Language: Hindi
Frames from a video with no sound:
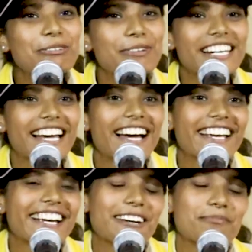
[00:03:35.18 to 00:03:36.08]
नू बोला
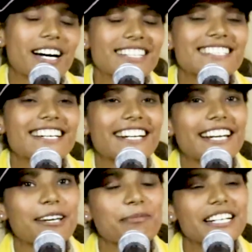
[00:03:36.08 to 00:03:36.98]
यार मान
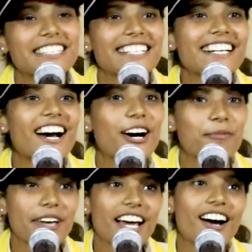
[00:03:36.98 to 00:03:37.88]
जाने मैंने तेरी आ
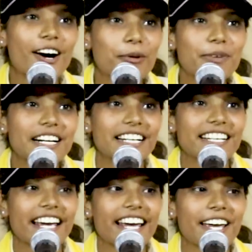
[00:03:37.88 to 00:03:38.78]
में आ
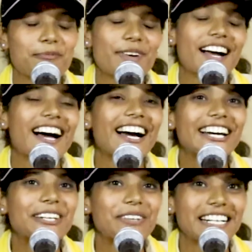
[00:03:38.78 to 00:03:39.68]
बरनी है मखा
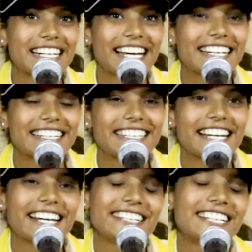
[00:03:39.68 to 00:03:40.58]
अगली बार ट्राई
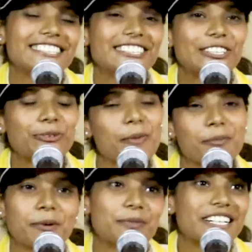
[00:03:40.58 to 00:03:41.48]
करिए या जिंदगी तो माँ
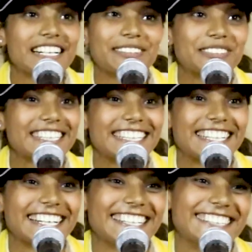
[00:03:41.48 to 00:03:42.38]
बाबू का नाम
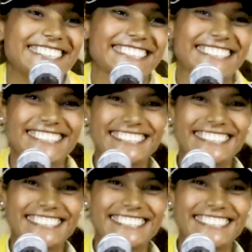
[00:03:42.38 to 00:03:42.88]
करनी है